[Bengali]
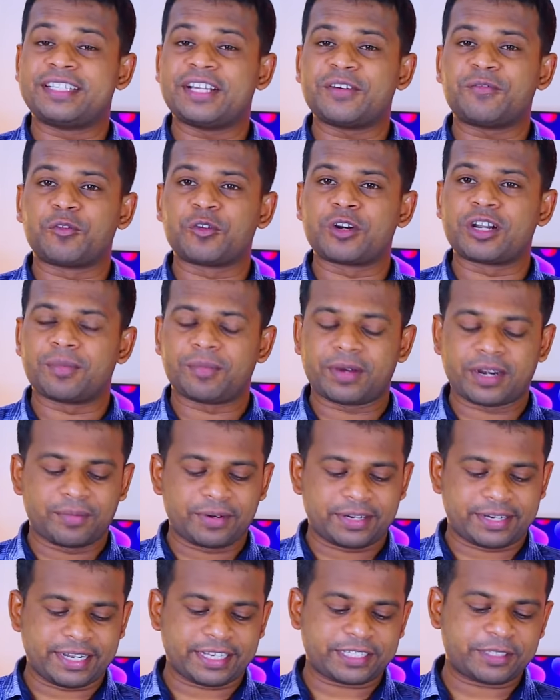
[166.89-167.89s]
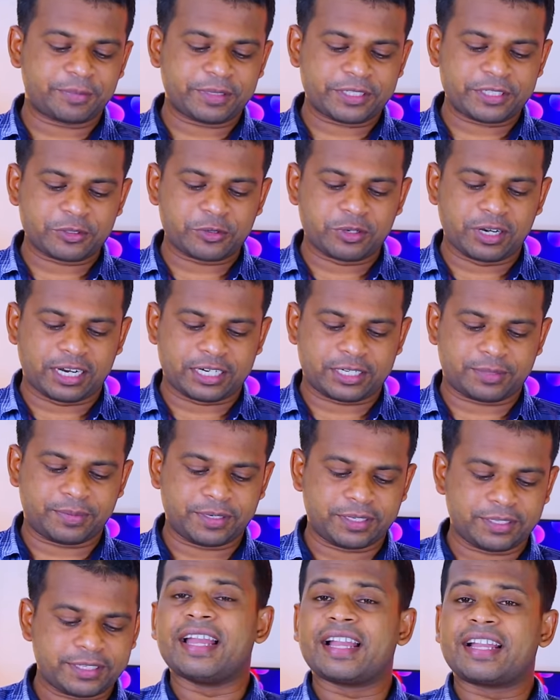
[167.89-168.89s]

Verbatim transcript: যে ফোন নাম্বারে আমার ট্যাক্স মেসেজগুলো আসবে